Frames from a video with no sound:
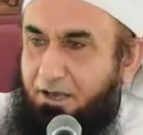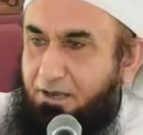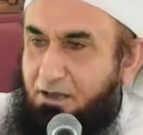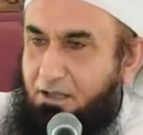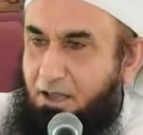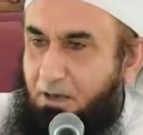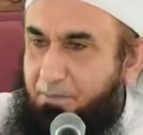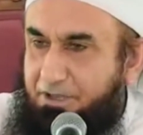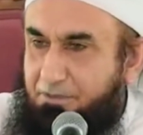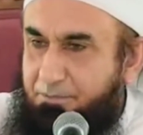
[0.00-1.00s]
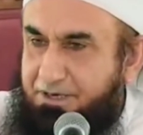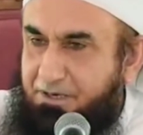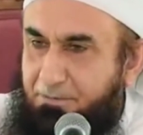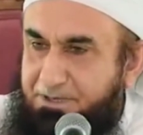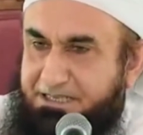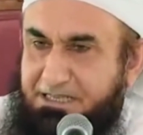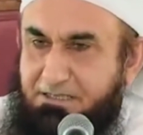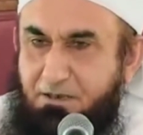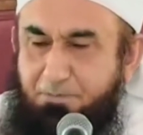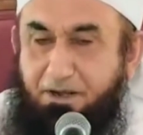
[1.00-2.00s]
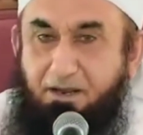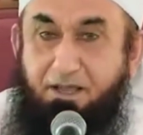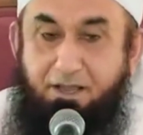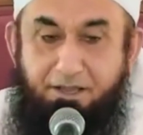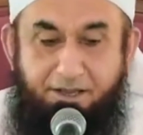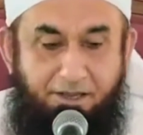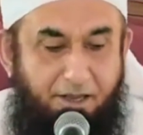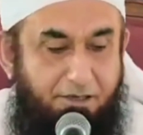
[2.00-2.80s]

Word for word: अला कल्ब मेरे नबी के दिल पर लाया है